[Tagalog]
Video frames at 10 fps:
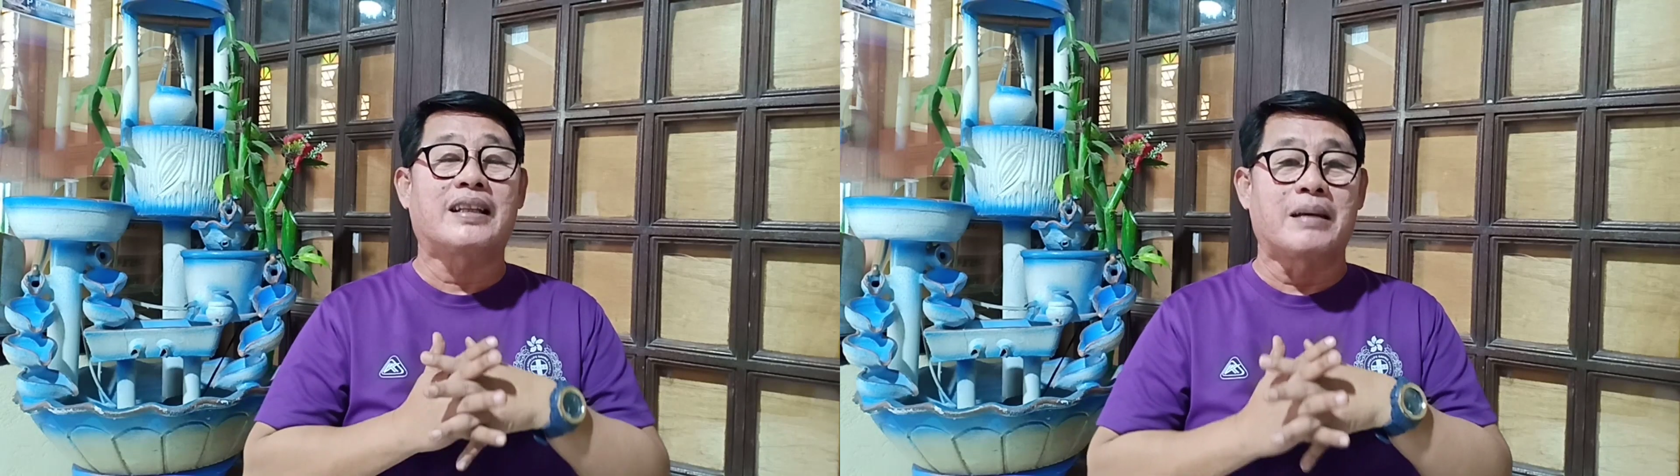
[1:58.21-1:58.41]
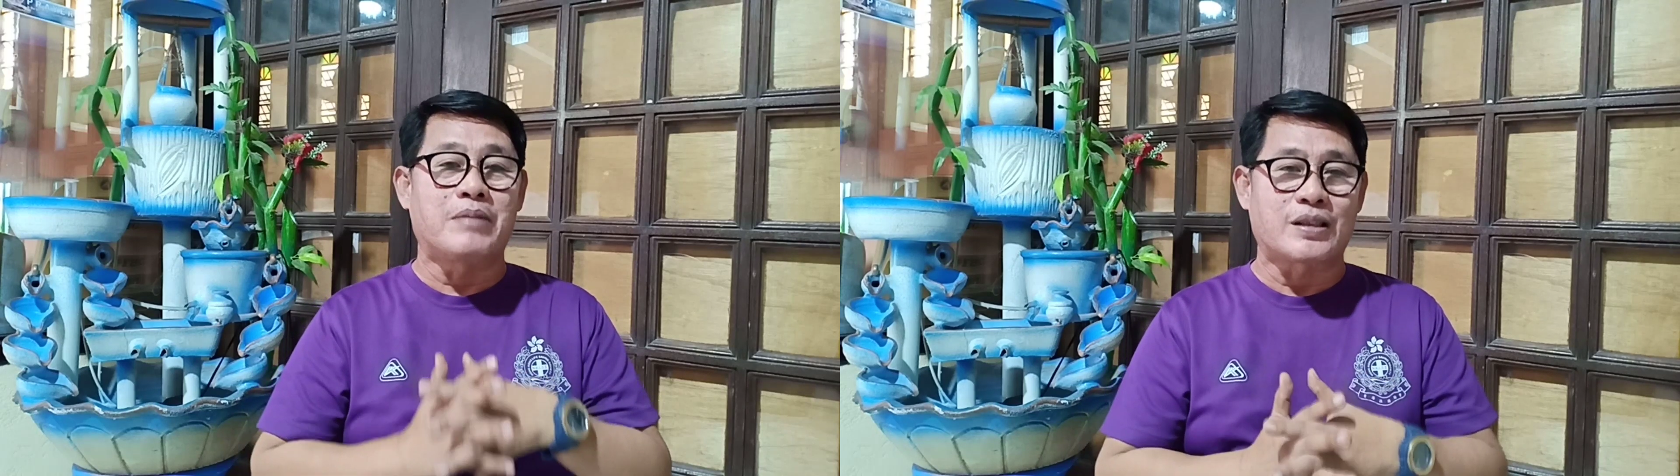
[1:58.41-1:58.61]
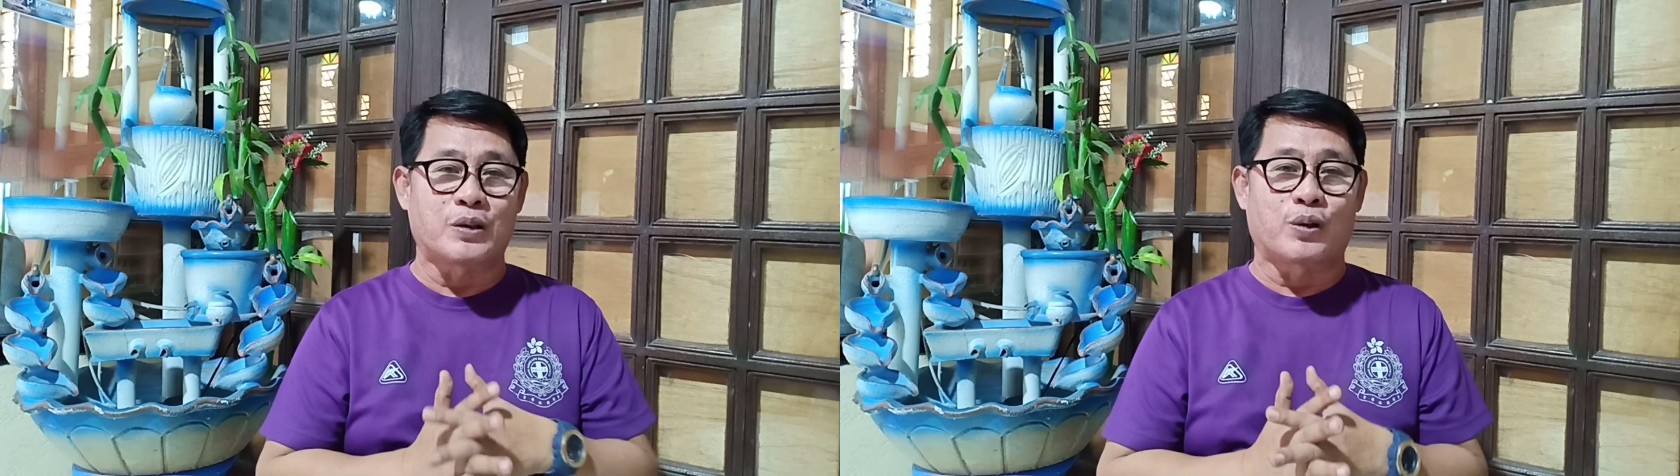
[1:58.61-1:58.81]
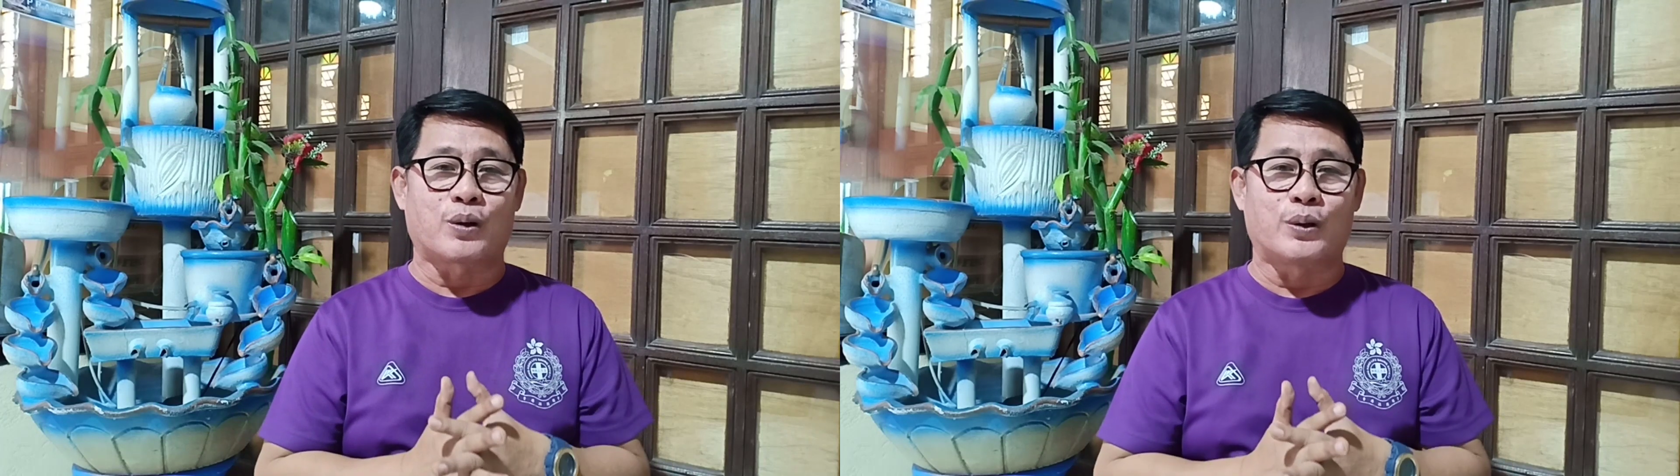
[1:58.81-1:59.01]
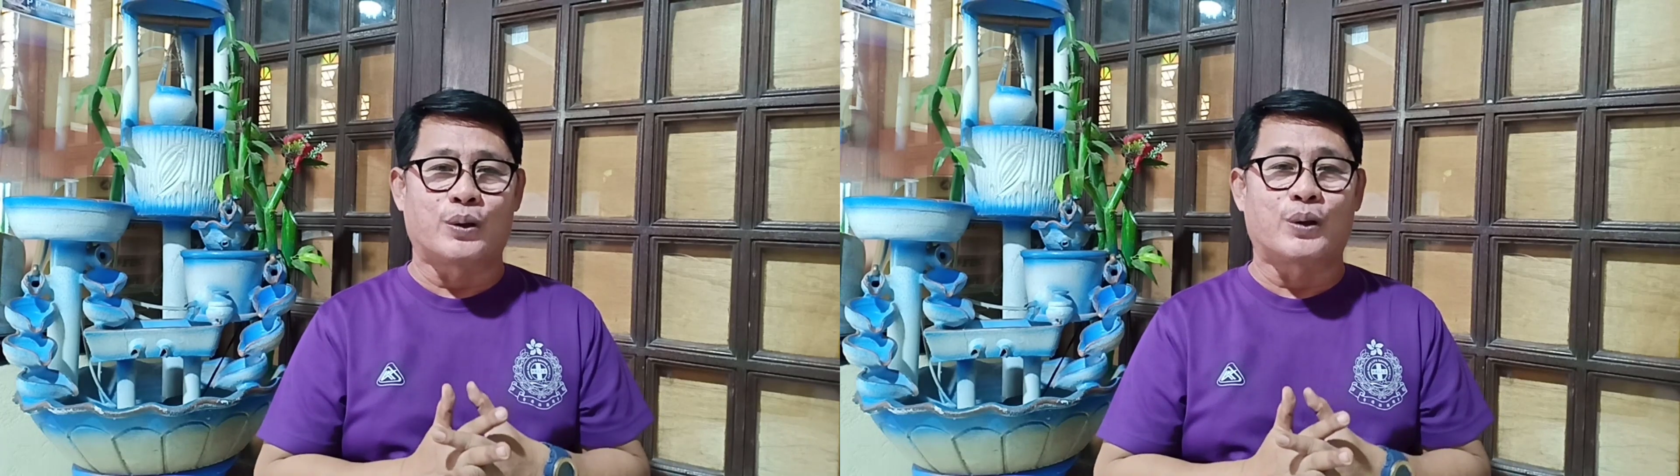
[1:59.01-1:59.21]
kay Miss
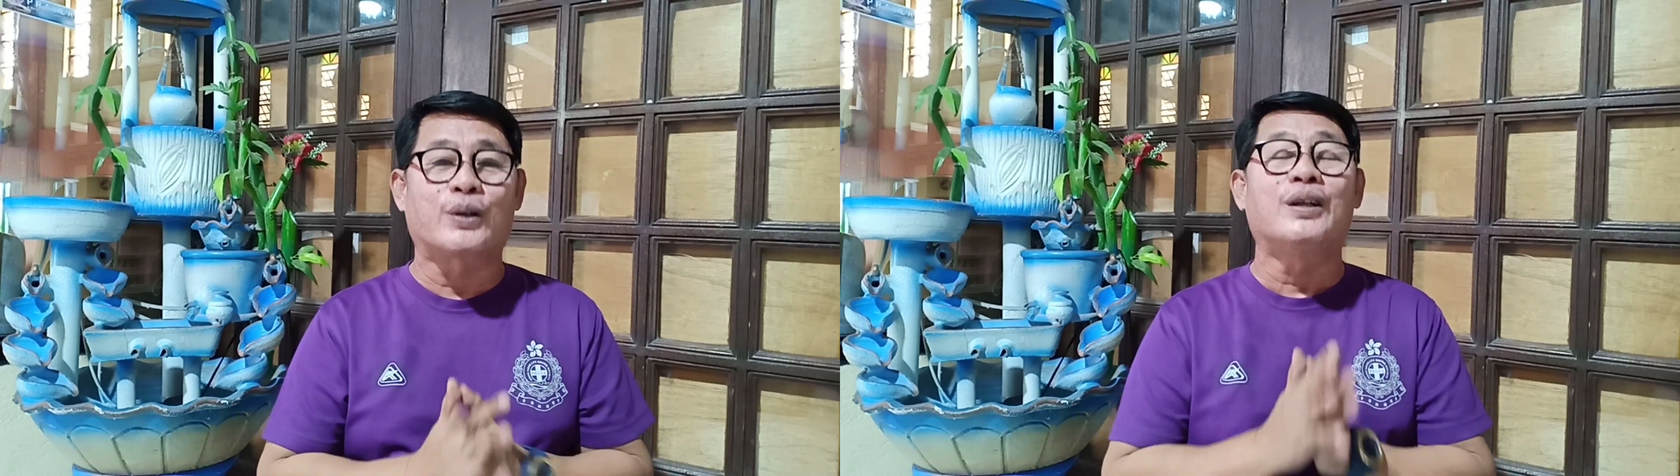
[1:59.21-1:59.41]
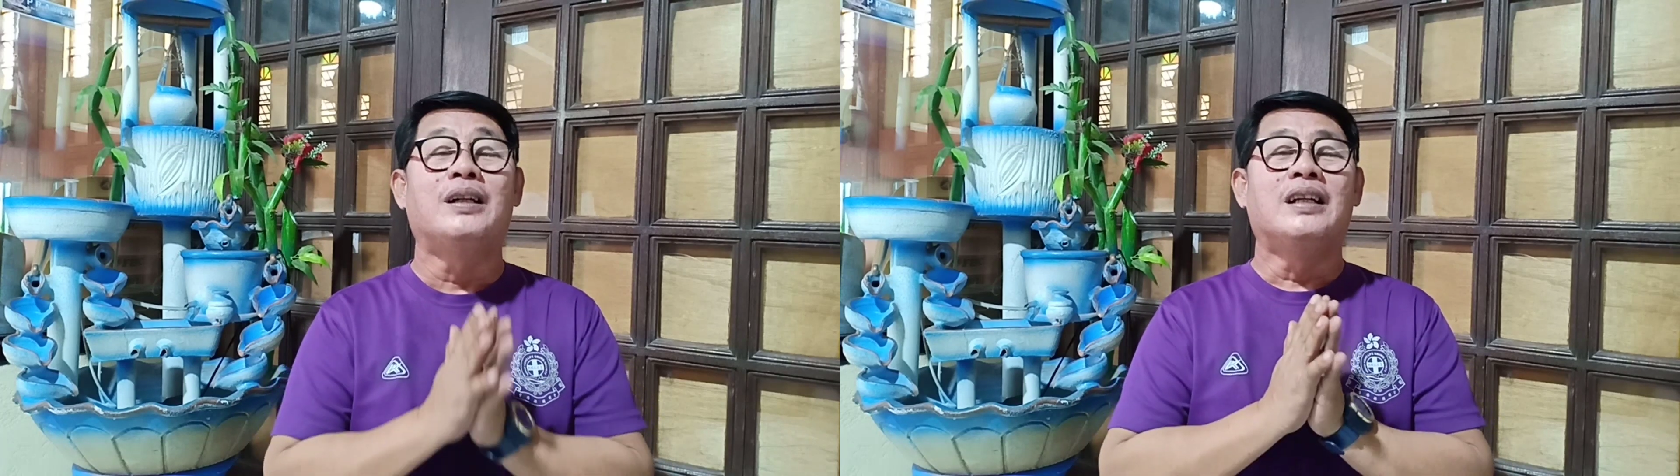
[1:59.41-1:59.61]
Nora Honor.